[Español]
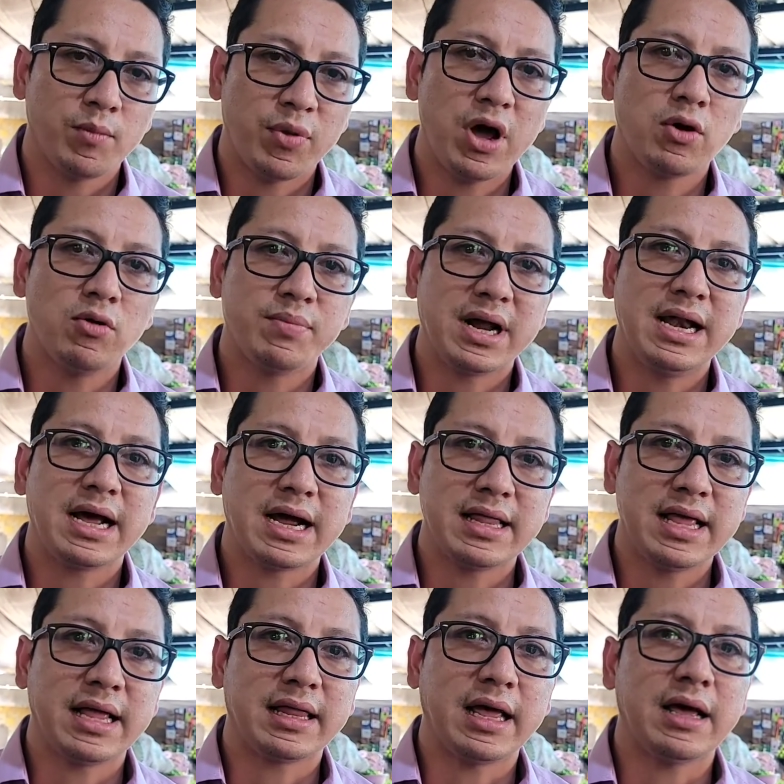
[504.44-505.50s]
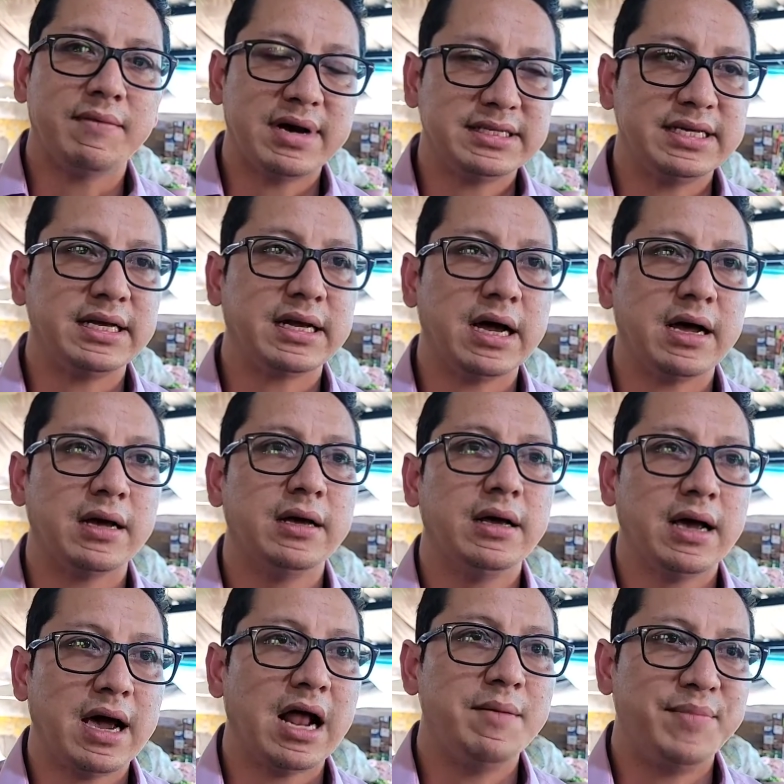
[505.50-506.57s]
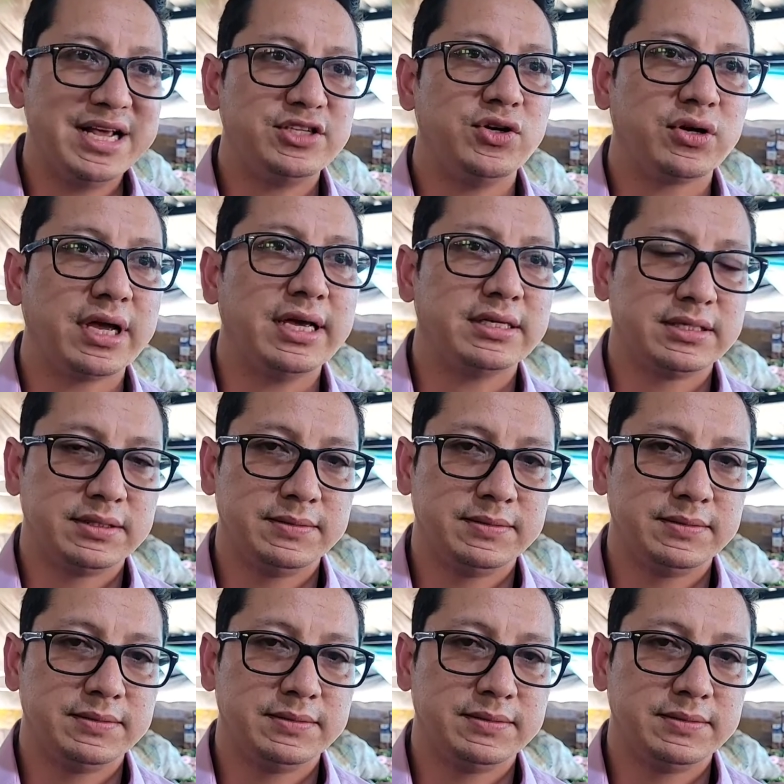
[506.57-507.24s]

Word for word: puedan comprar la canasta básica al precio que es.